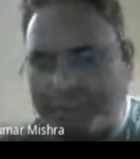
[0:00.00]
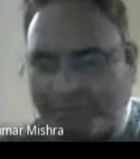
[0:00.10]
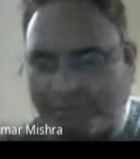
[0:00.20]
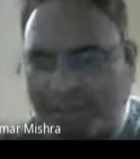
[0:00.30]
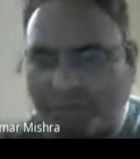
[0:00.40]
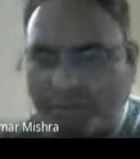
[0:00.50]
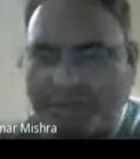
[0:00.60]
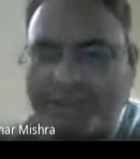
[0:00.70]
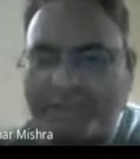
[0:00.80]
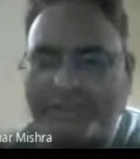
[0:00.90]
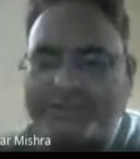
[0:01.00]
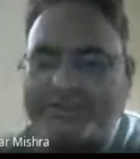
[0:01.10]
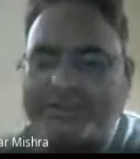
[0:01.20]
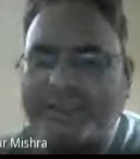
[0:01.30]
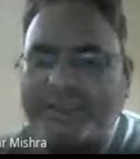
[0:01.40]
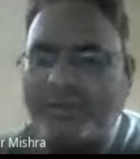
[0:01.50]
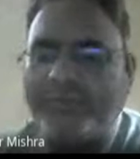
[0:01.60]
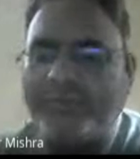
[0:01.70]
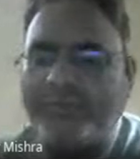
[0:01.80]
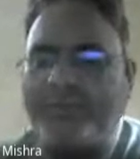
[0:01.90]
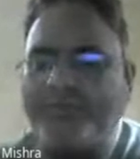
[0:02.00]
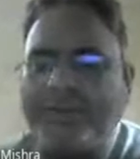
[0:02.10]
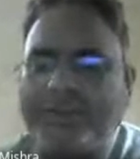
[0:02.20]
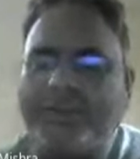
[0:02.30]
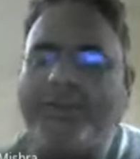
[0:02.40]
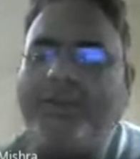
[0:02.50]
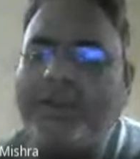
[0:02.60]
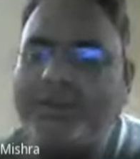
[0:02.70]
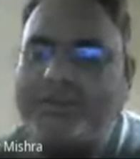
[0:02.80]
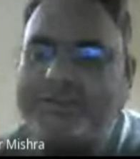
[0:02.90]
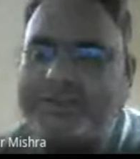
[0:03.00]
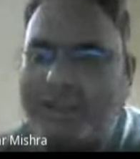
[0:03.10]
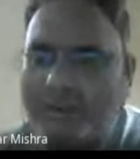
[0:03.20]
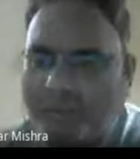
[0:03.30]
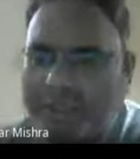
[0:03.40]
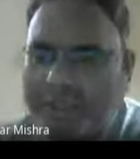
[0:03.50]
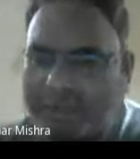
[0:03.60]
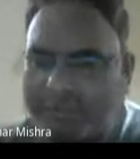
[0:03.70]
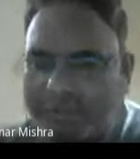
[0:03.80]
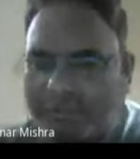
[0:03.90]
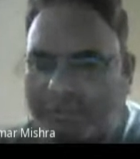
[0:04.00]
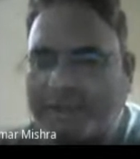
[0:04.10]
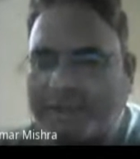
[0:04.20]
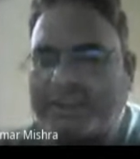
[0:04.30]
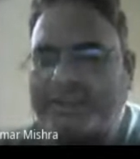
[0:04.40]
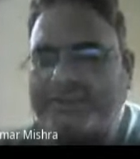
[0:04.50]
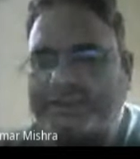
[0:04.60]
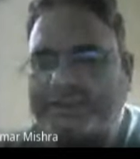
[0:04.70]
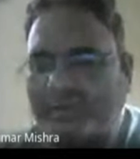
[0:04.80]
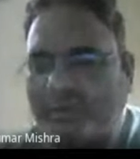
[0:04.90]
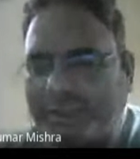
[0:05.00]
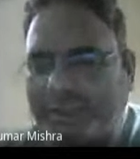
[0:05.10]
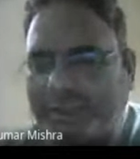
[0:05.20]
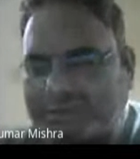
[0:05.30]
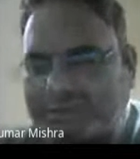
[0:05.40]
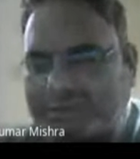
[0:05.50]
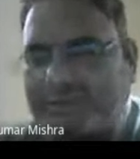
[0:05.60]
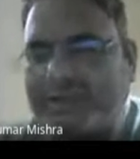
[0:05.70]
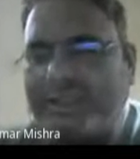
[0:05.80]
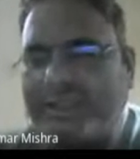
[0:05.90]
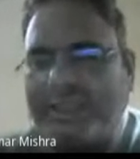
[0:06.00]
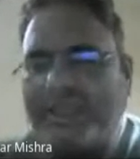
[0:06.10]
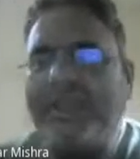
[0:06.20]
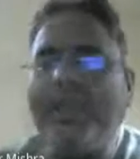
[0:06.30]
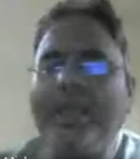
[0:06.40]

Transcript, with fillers: है जिनका कोई घर परिवार नहीं है जिनके कोई इष्ट मित्र नहीं है ऐसे तमाम जो अनाथ